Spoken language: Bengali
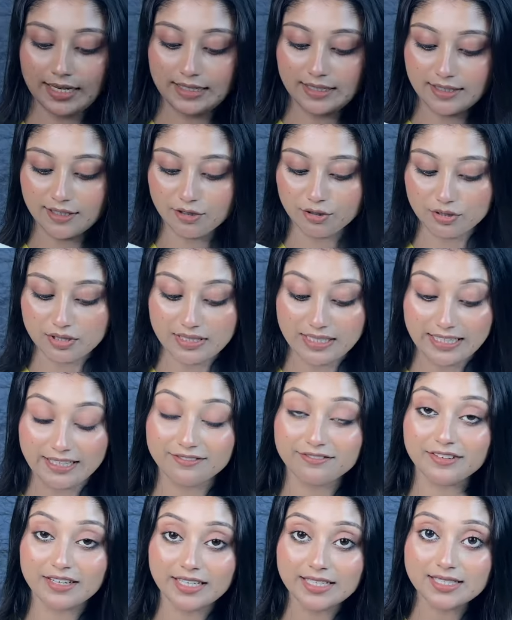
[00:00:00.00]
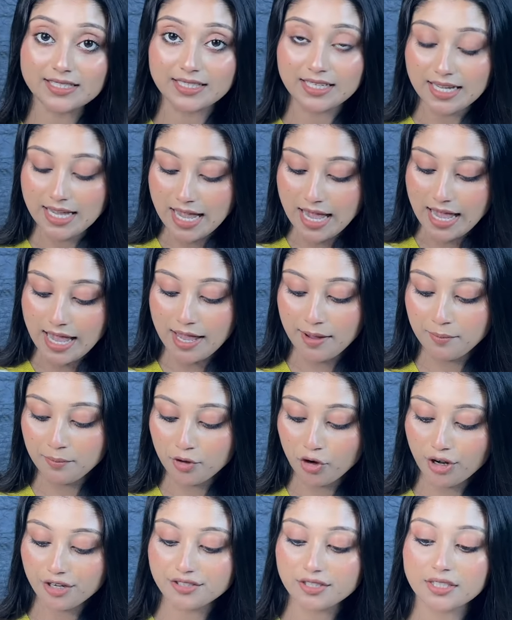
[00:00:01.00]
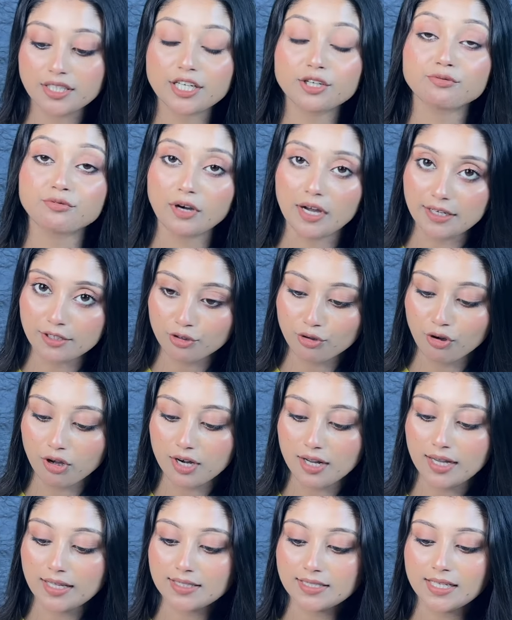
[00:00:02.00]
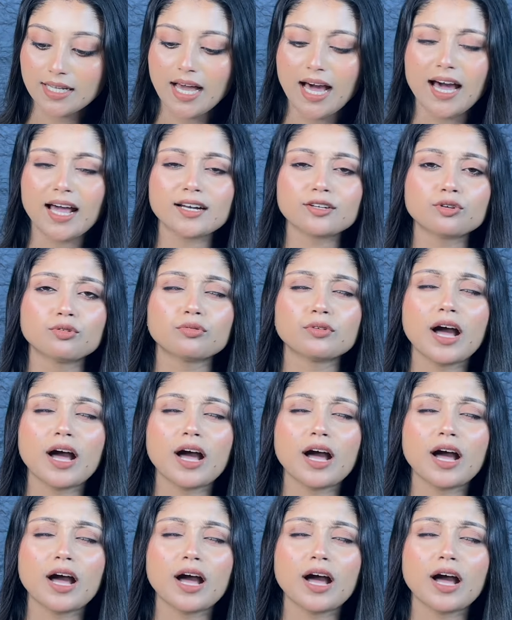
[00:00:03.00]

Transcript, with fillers: এটা কিন্তু স্লিভলেস এমব্রয়ডারির ওয়ার্ক করা আছে আর